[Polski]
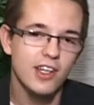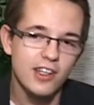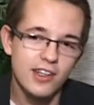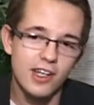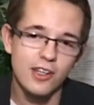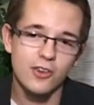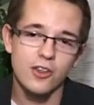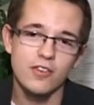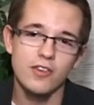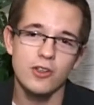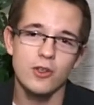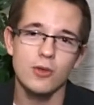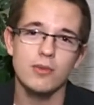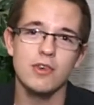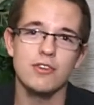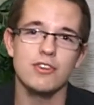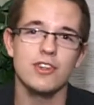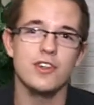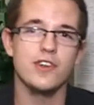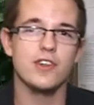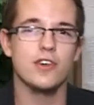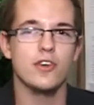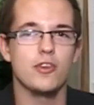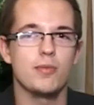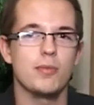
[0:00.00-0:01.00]
Tak to według mnie
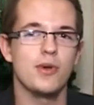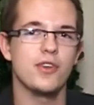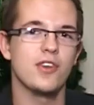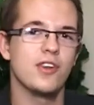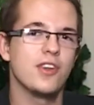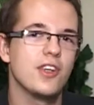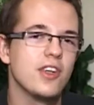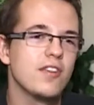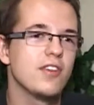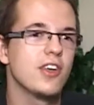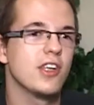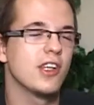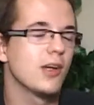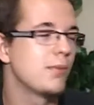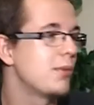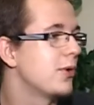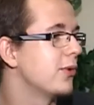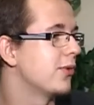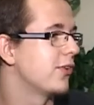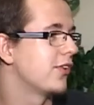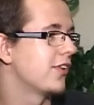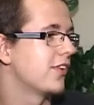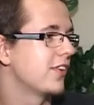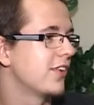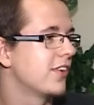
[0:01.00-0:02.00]
wszystko jest pozytywnie na
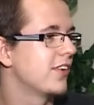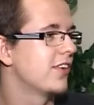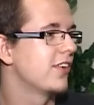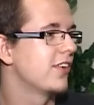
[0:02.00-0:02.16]
plus.